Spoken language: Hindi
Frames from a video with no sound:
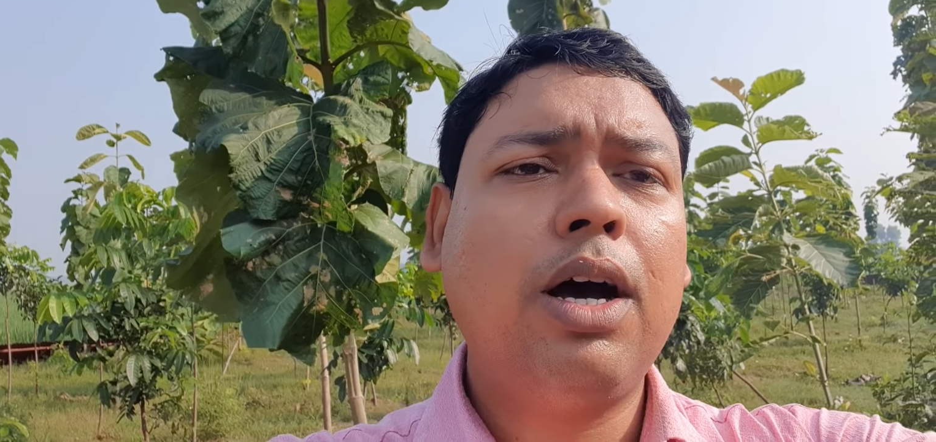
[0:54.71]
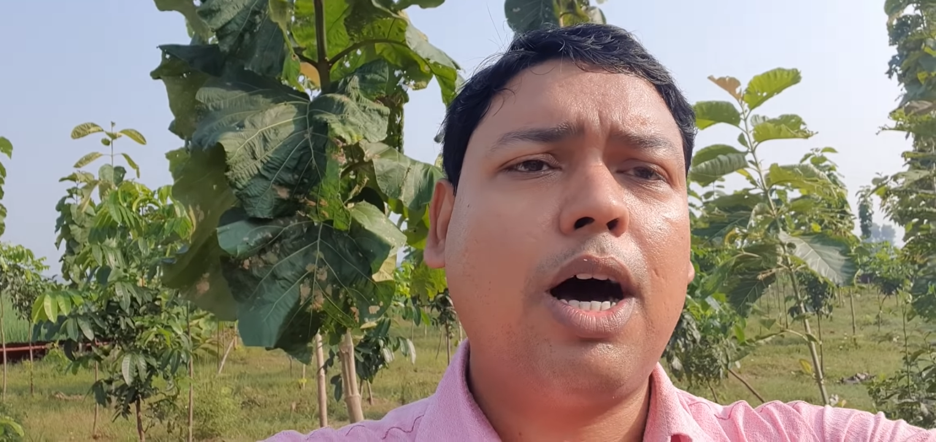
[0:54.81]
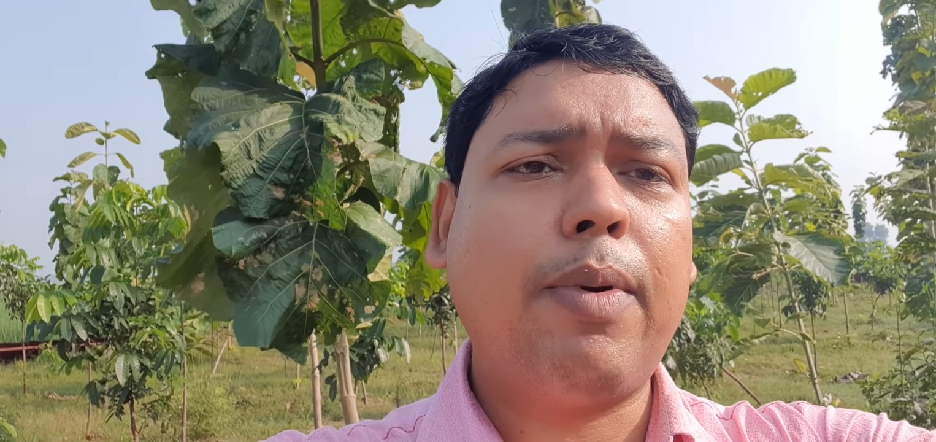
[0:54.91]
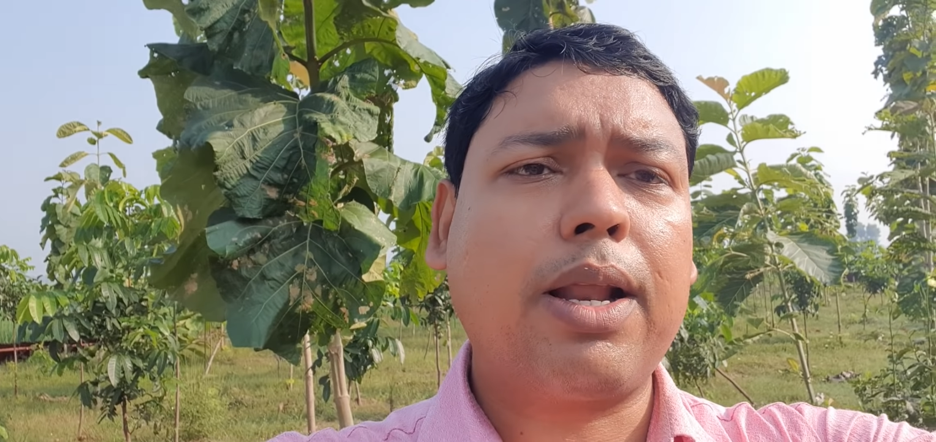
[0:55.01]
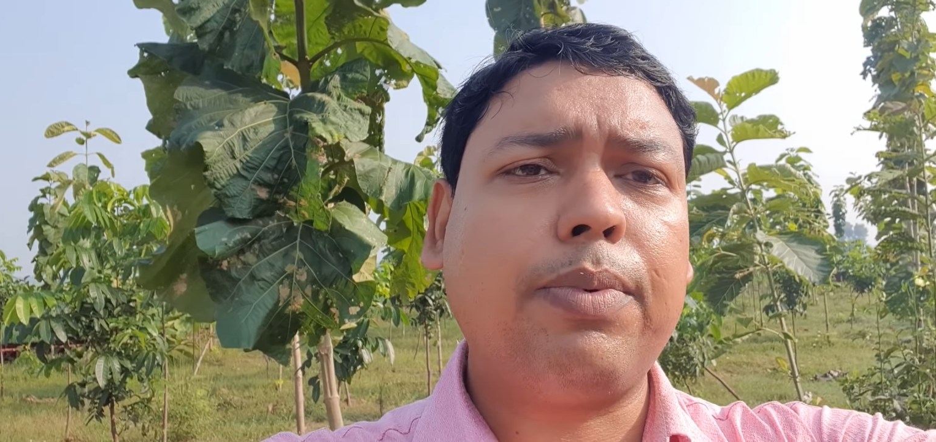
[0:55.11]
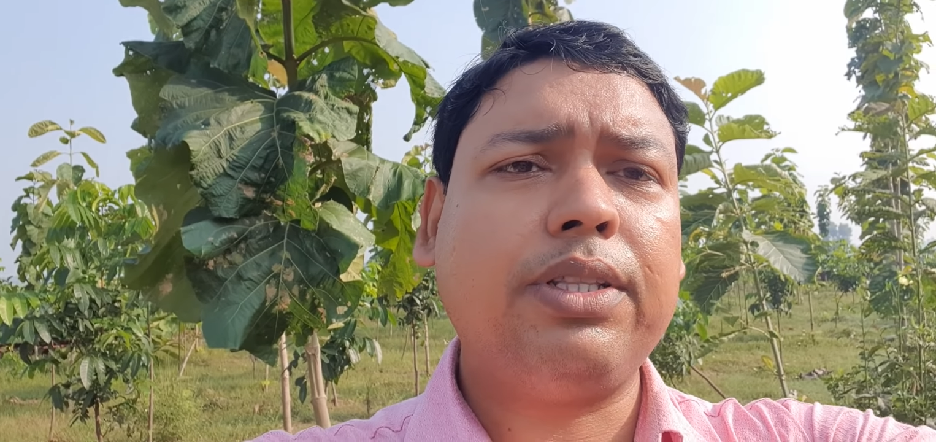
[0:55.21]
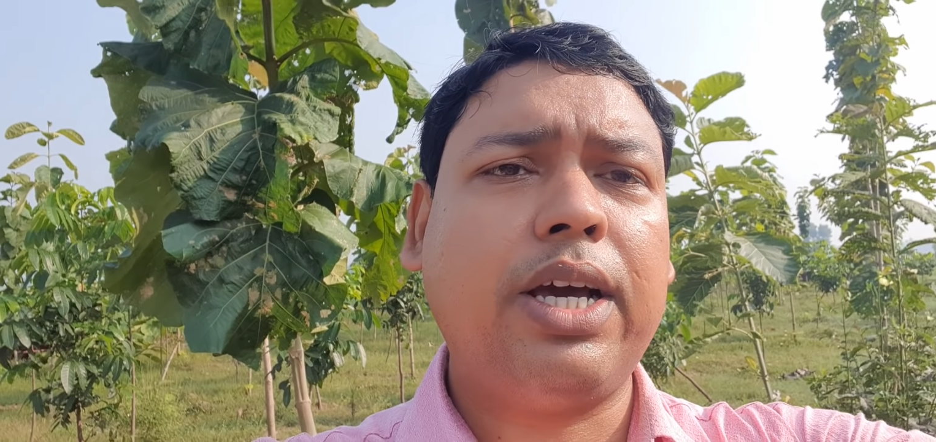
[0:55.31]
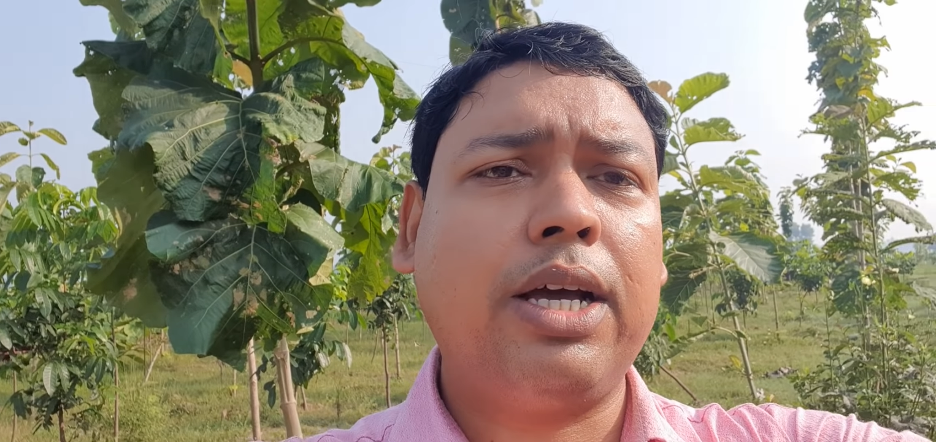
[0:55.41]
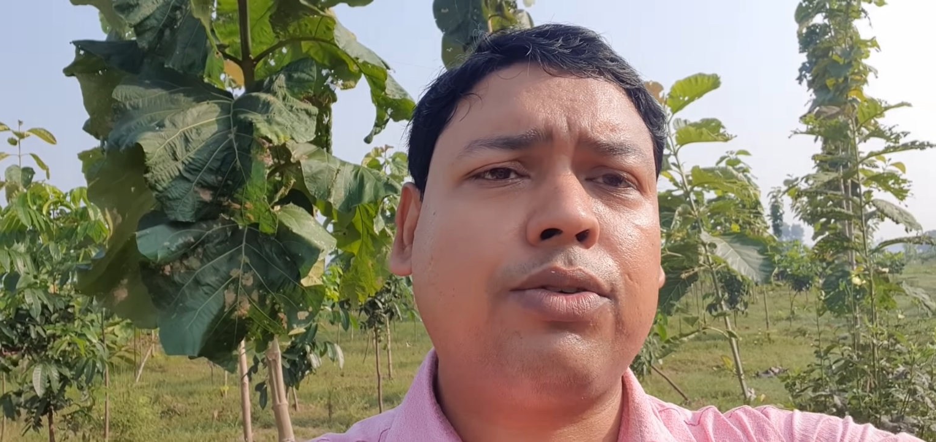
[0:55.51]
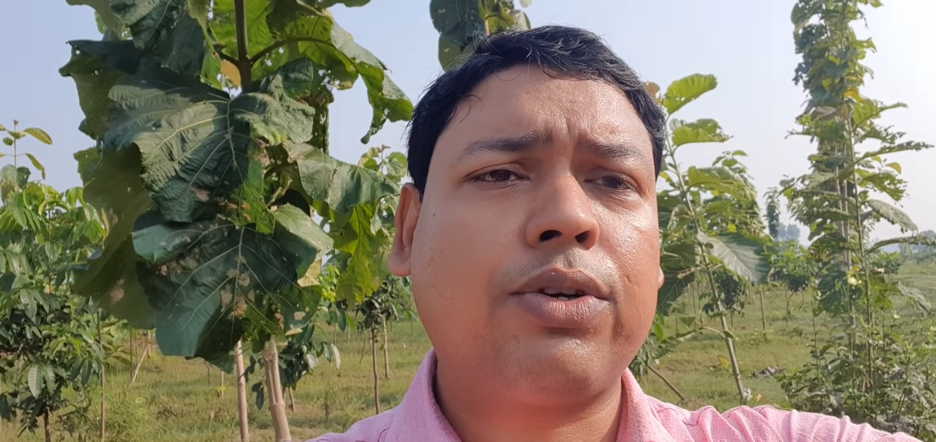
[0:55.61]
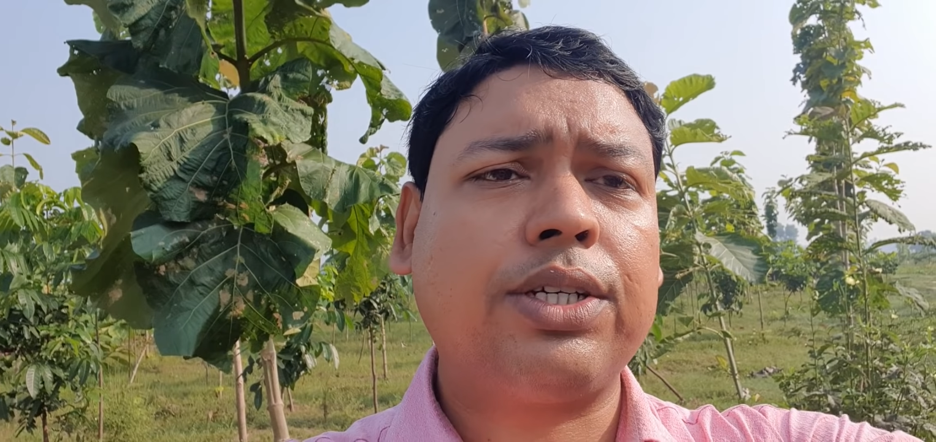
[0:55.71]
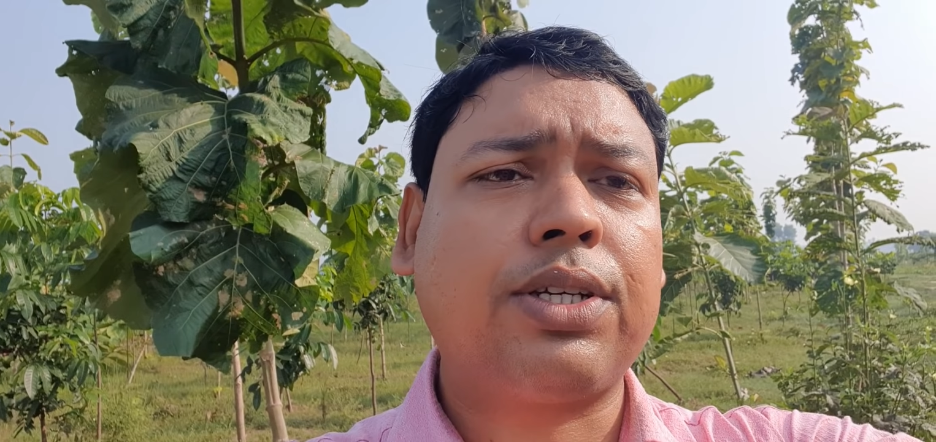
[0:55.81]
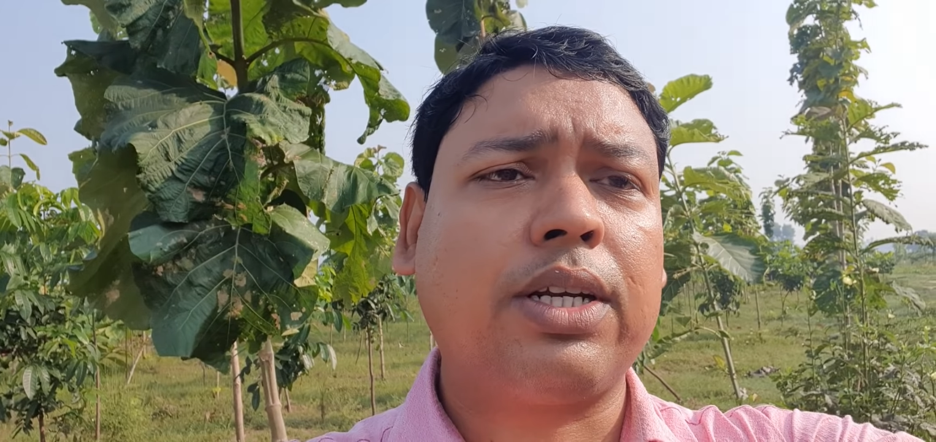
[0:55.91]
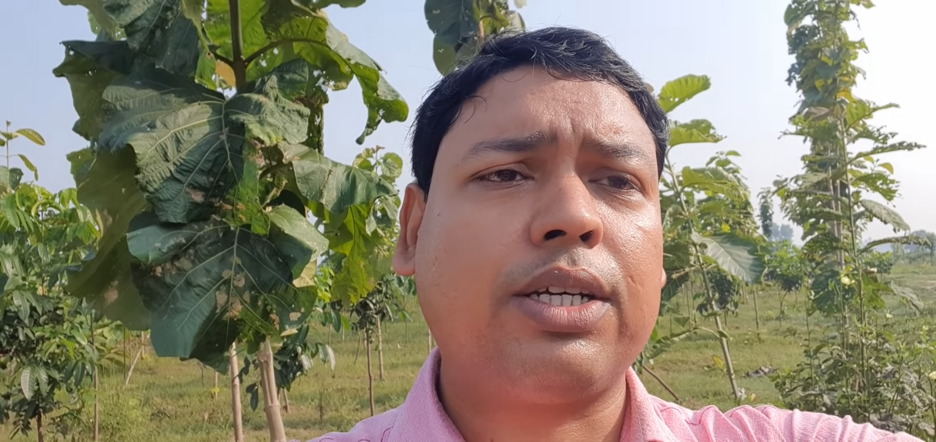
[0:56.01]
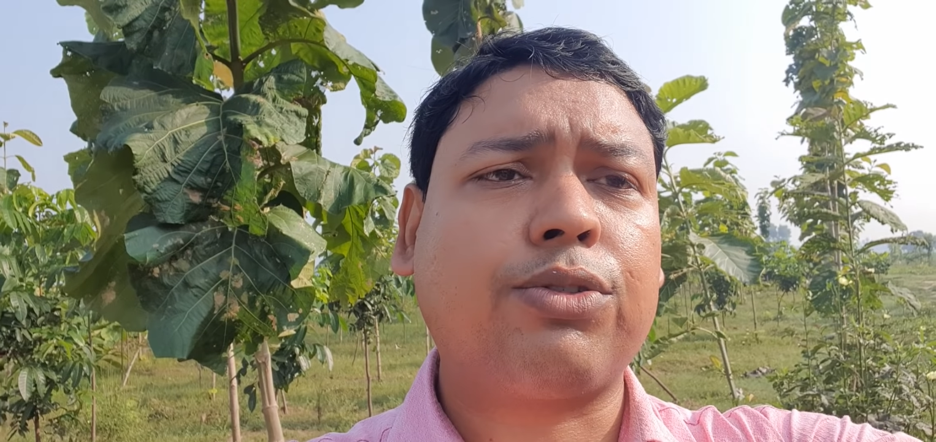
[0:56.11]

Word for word: हमारे विद्या एजुकेशन के